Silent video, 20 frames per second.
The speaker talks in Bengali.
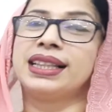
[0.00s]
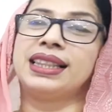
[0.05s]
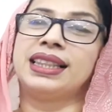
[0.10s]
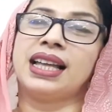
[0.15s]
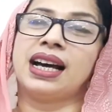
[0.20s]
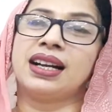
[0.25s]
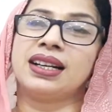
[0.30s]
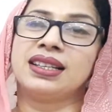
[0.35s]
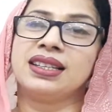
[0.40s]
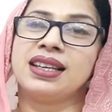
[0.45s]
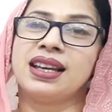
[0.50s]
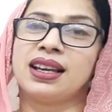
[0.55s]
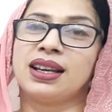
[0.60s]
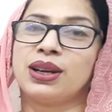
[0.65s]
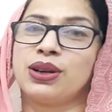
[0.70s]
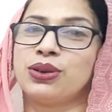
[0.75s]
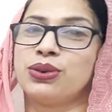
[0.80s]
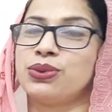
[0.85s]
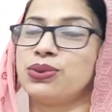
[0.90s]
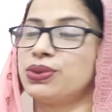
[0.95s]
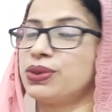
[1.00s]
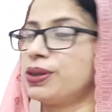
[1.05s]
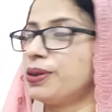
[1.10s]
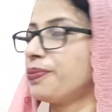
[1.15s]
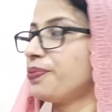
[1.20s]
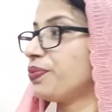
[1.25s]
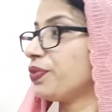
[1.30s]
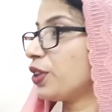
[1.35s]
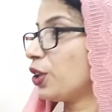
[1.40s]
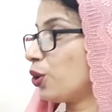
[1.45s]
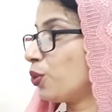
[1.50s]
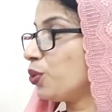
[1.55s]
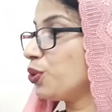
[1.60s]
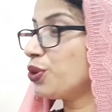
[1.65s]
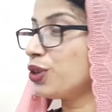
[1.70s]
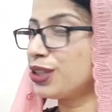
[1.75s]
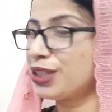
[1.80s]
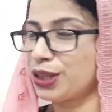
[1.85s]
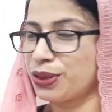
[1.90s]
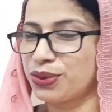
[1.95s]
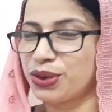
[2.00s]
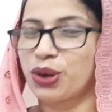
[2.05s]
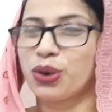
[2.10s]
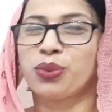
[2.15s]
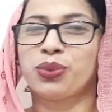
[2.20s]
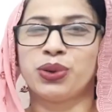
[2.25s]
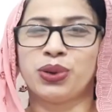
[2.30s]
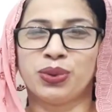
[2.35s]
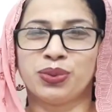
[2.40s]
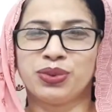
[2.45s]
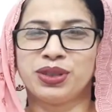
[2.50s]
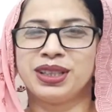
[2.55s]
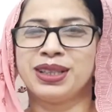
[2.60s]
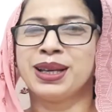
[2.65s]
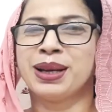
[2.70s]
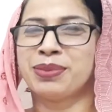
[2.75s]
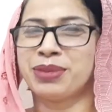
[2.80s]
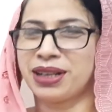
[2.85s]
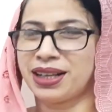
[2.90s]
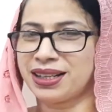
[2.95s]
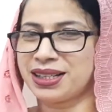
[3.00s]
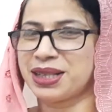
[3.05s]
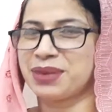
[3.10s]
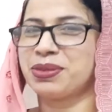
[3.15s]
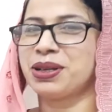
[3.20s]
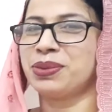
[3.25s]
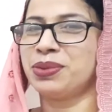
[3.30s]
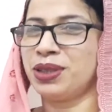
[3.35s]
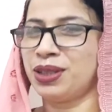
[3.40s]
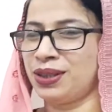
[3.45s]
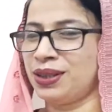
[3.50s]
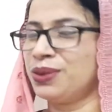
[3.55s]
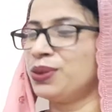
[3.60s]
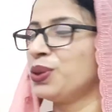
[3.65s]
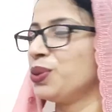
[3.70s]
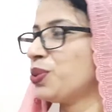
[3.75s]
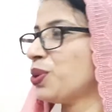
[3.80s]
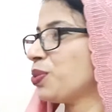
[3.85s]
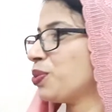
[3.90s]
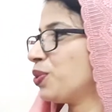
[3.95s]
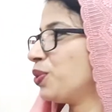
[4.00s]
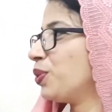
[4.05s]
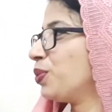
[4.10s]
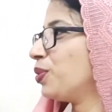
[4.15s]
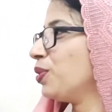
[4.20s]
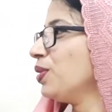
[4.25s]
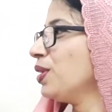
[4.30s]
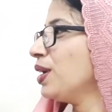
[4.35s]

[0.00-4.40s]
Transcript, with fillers: তারই এক কোণ রবীন্দ্রনাথ ঠাকুরের উপলব্ধি আমরা সেভাবে অনুভব করব